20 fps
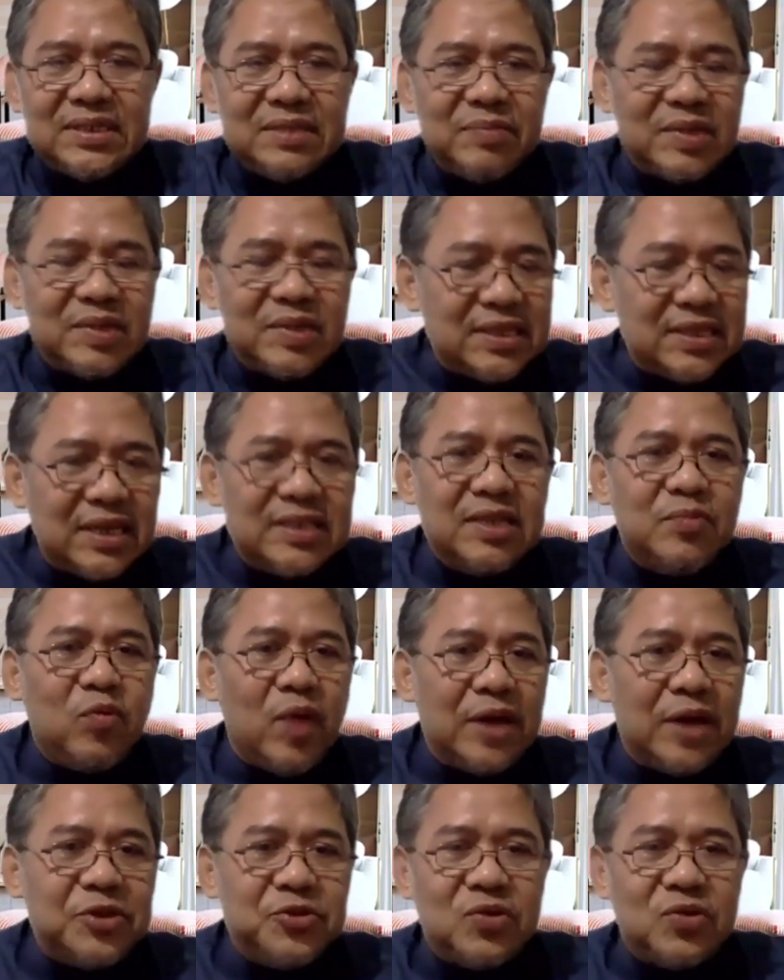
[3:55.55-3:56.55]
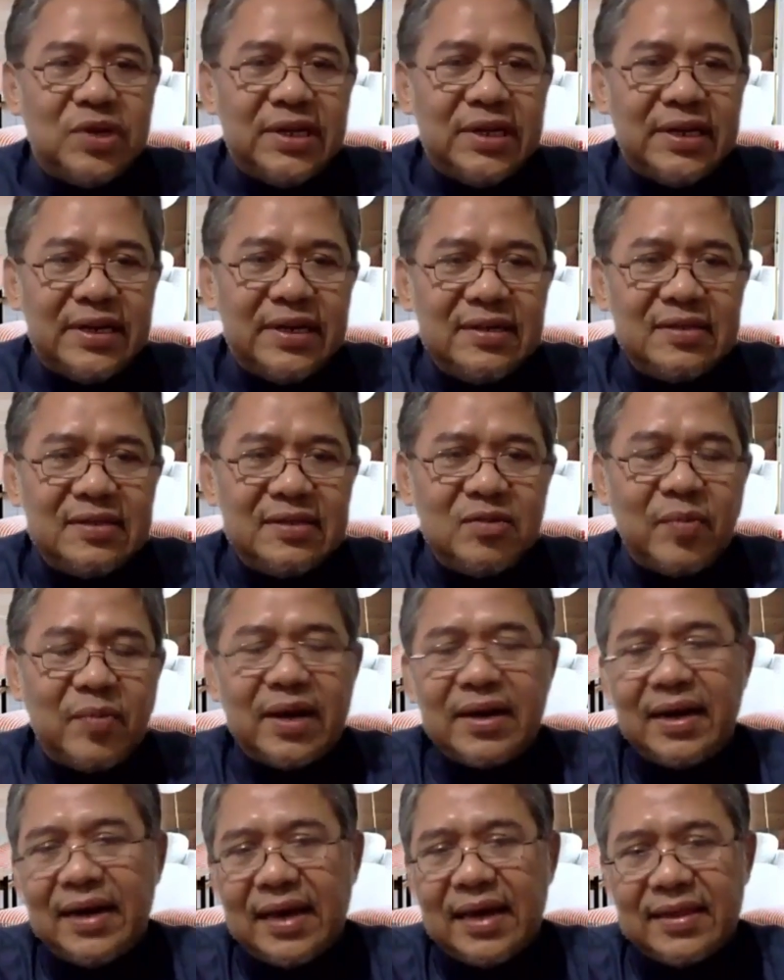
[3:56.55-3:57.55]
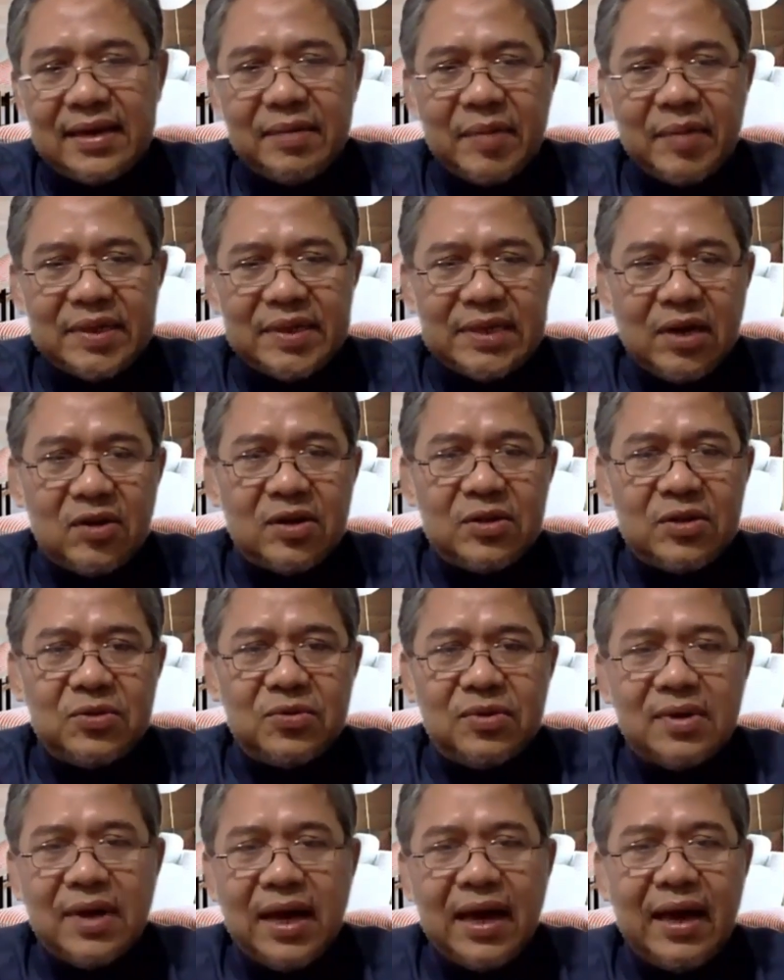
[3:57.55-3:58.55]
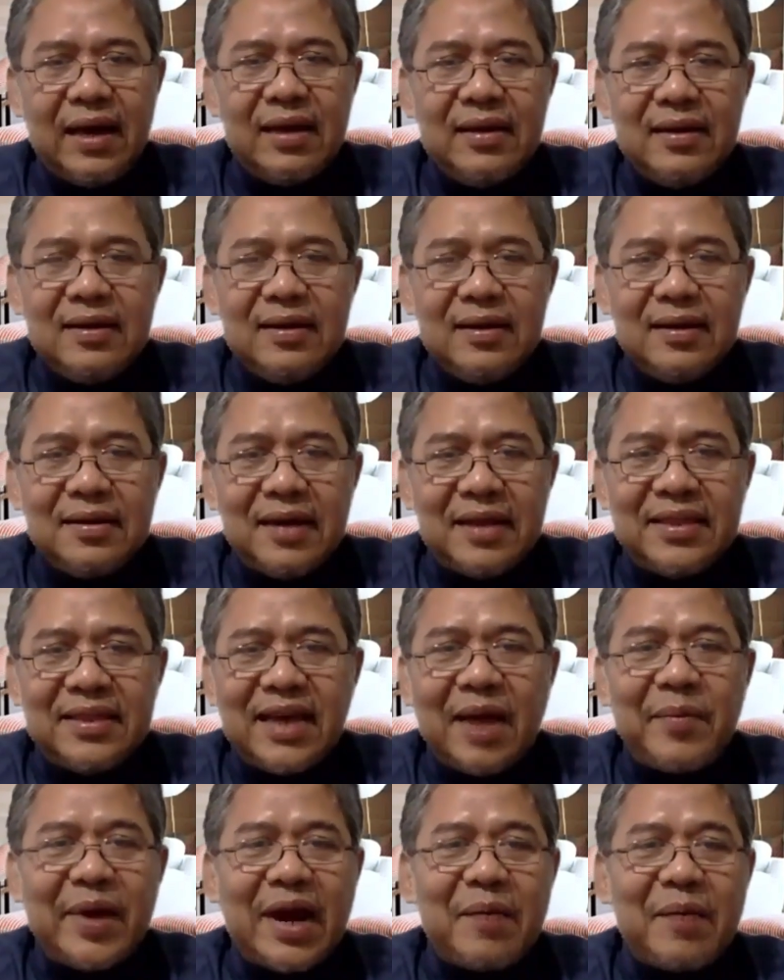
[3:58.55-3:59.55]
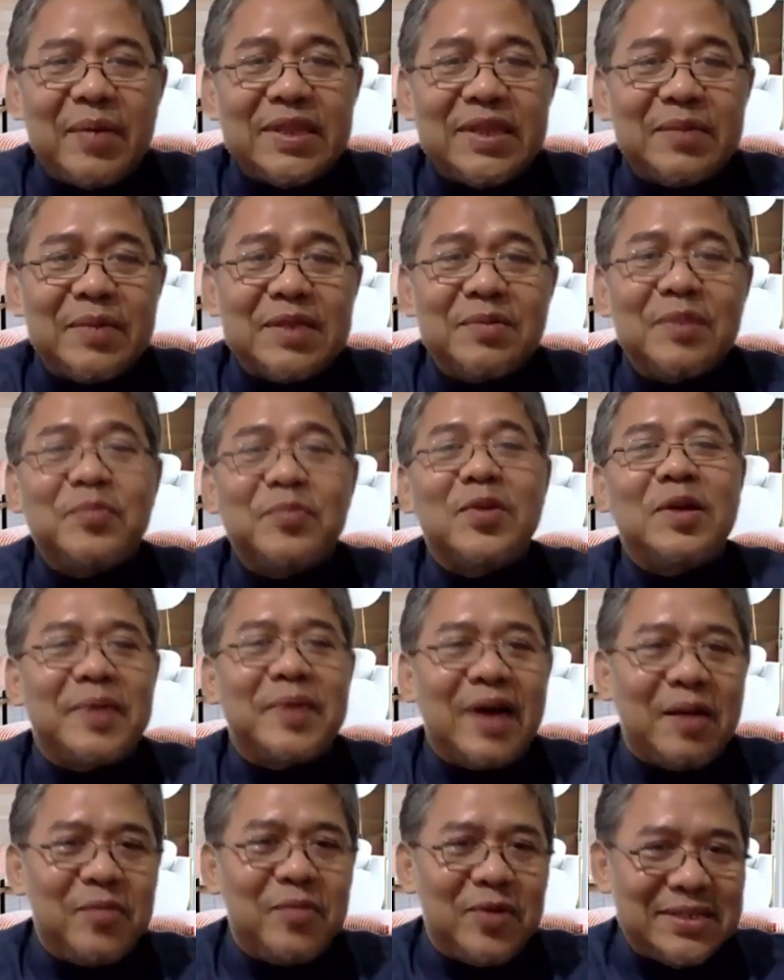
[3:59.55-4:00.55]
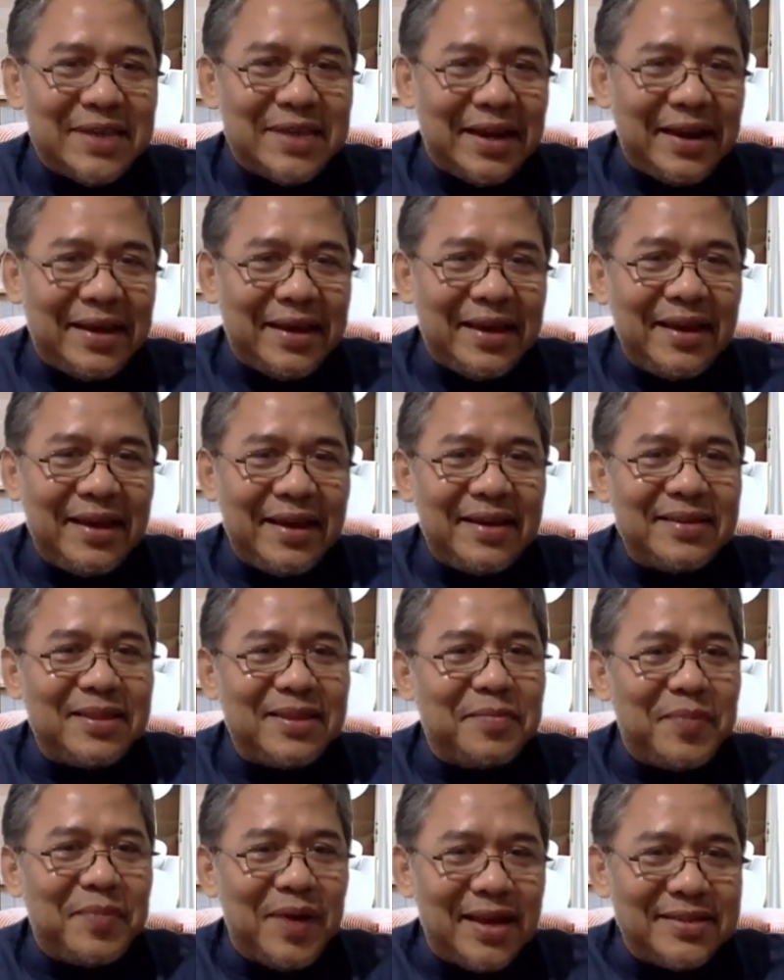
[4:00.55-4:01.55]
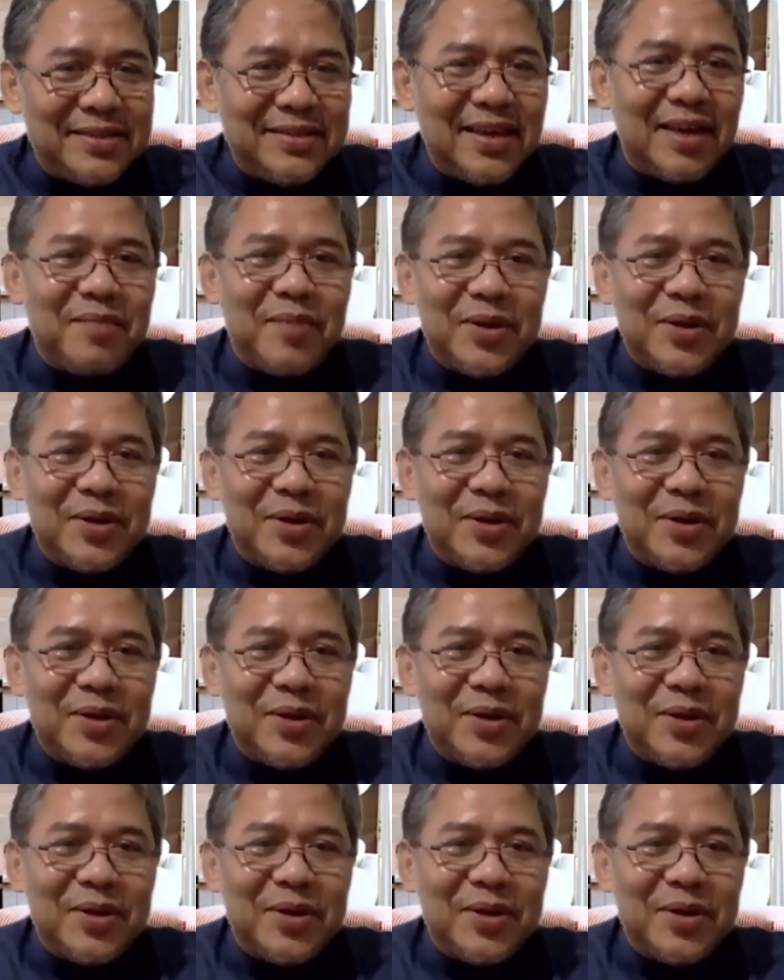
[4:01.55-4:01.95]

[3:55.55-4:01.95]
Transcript: mestinya sih bulan Juni, cuman kelihatannya masih harus ditunda. Nanti kapan-kapan teman-teman boleh bergabung di sana ya. Kita belajar